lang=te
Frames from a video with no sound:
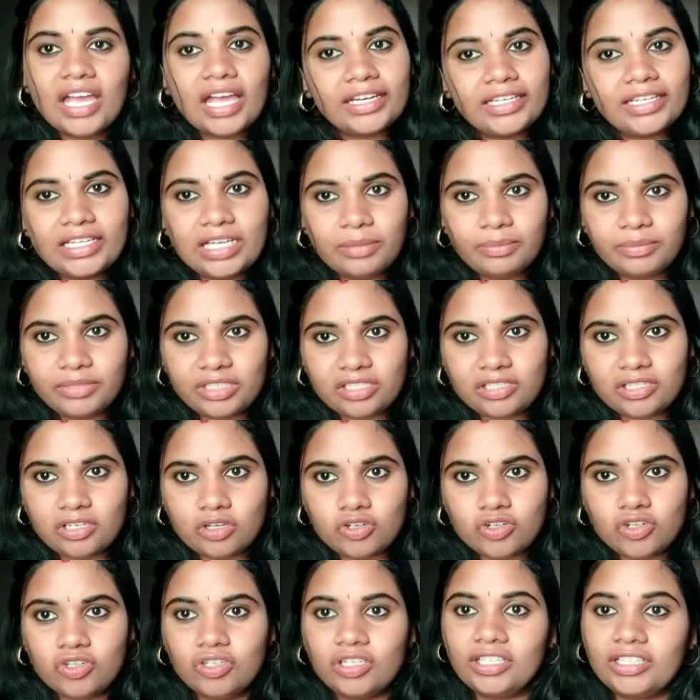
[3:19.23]
అన్ని కంపెనీస్లో
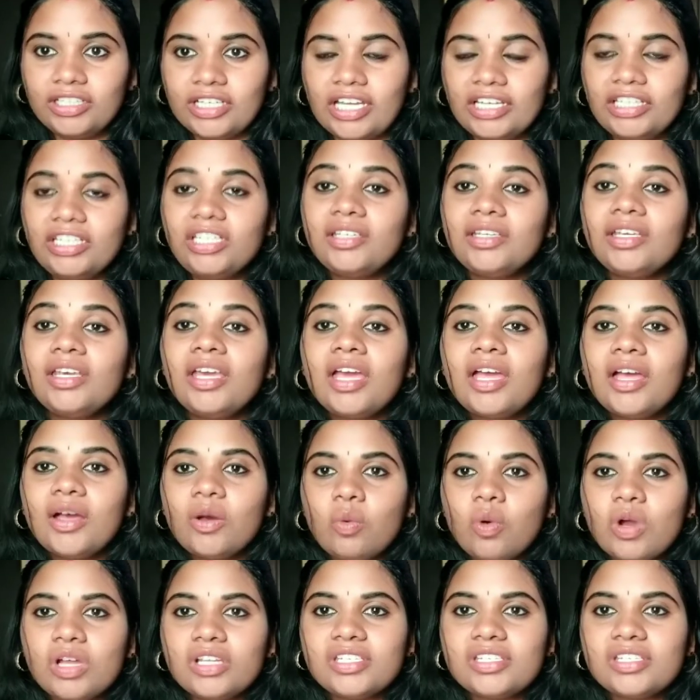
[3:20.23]
చూడలేదు కానీ
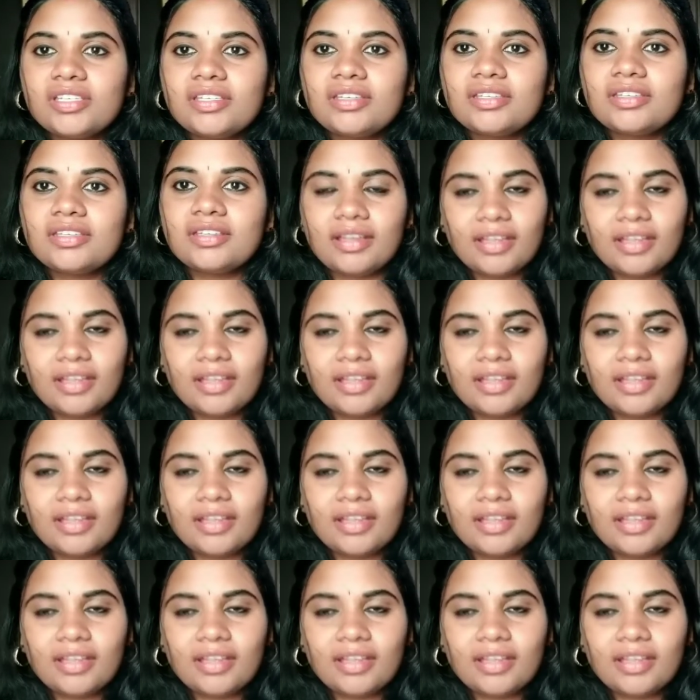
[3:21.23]
వాచెస్